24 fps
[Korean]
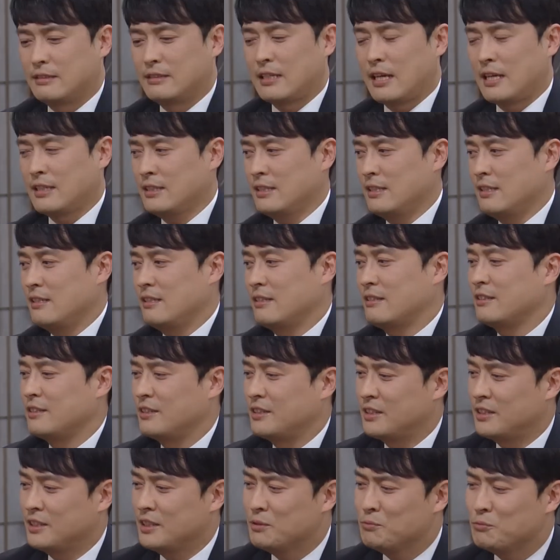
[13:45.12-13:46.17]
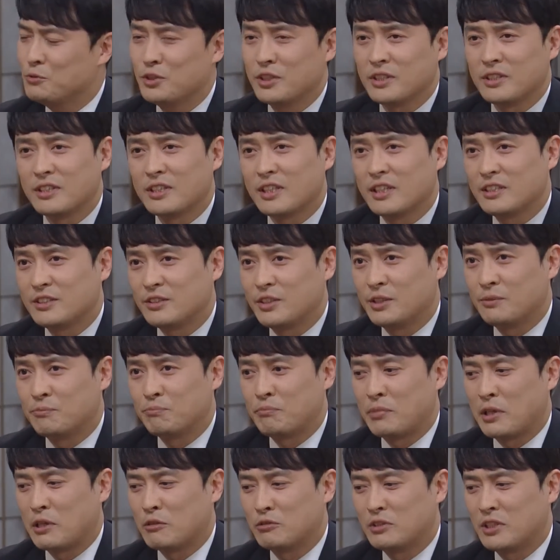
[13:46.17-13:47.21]
사실 그 식물 인간이 된
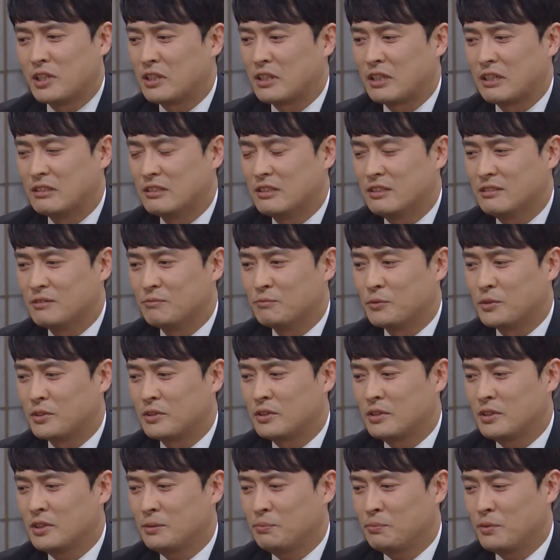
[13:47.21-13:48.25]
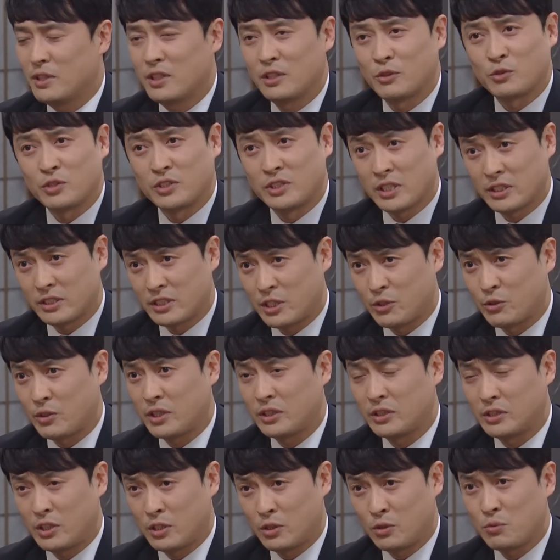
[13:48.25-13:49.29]
배우자에게는 뭐 특별한 규책 사유가
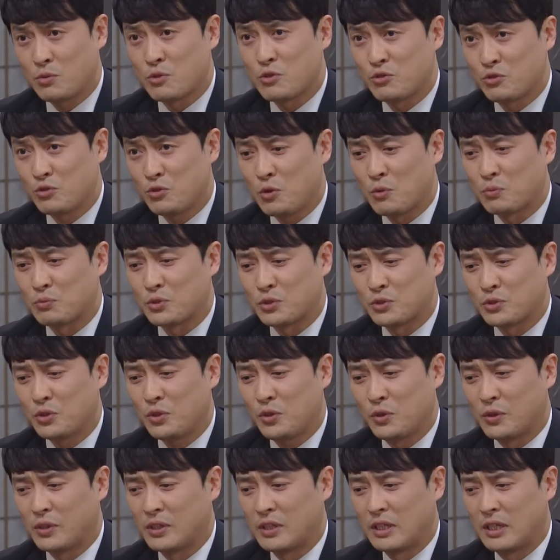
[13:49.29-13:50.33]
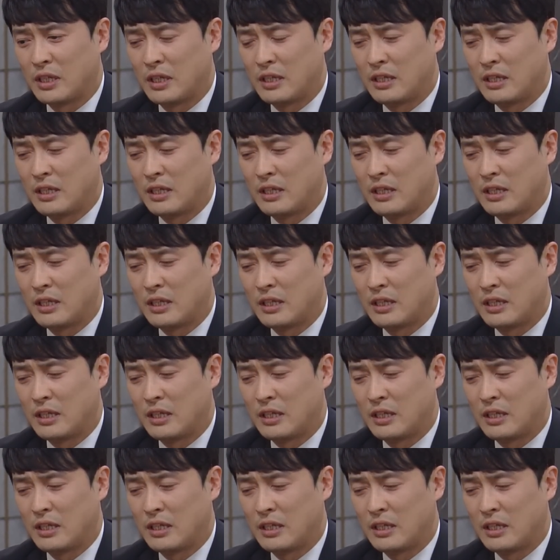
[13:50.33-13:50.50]
있다고 볼 수는 없어서